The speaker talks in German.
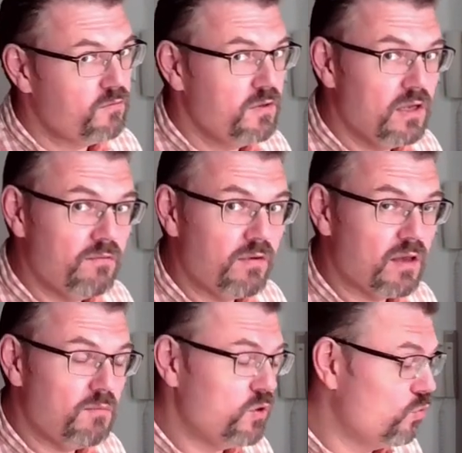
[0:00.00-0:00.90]
und irgendwelche
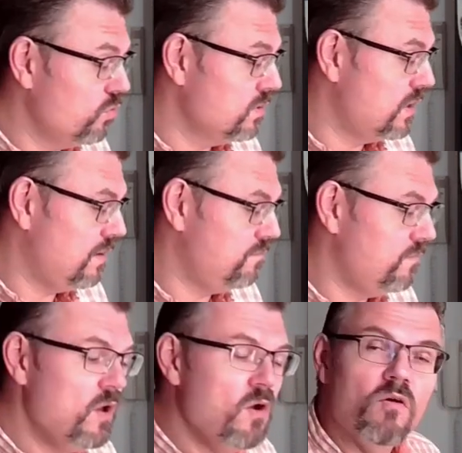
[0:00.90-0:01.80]
Methoden haben.
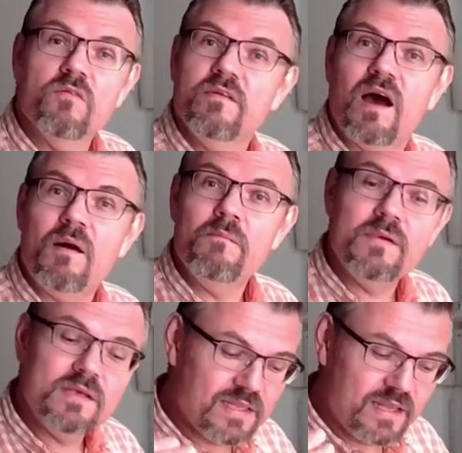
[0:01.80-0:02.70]
Und wir haben
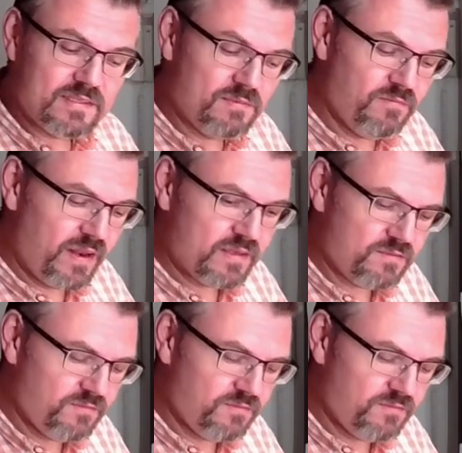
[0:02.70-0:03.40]
ist letzten, im letzten